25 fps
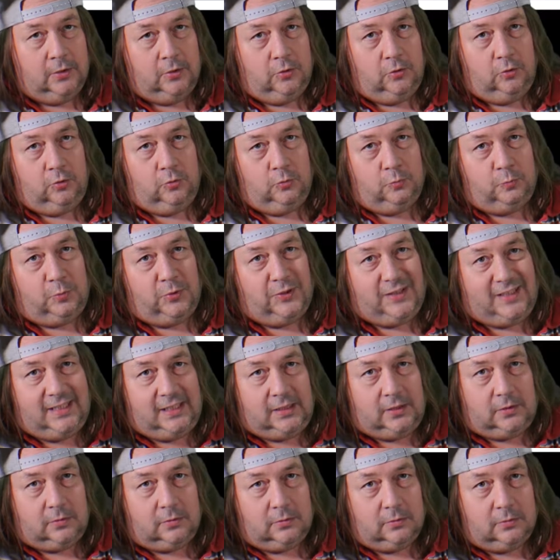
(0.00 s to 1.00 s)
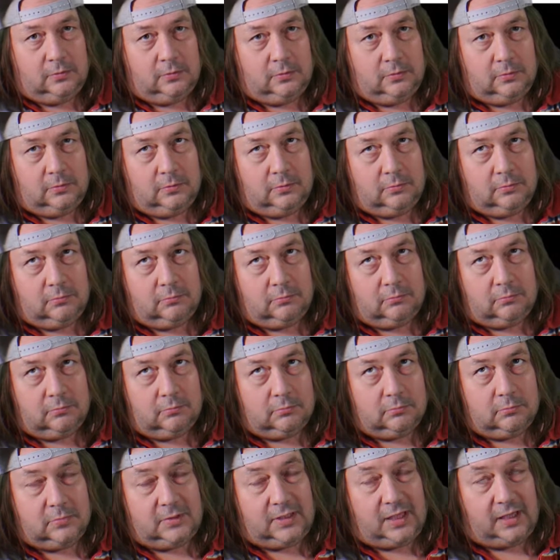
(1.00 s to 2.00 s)
une petite
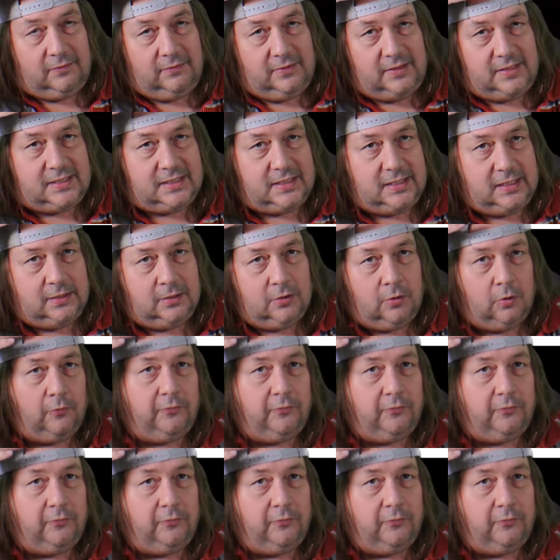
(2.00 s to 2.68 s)
euh, ici.